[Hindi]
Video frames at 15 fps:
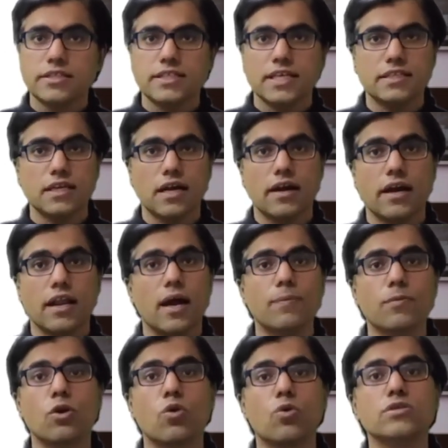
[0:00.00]
जैसे अगर
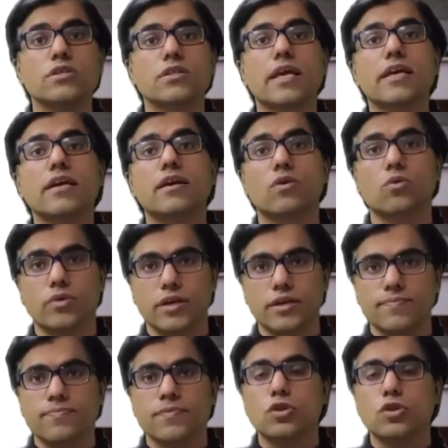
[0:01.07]
आप क्लोज नहीं करोगे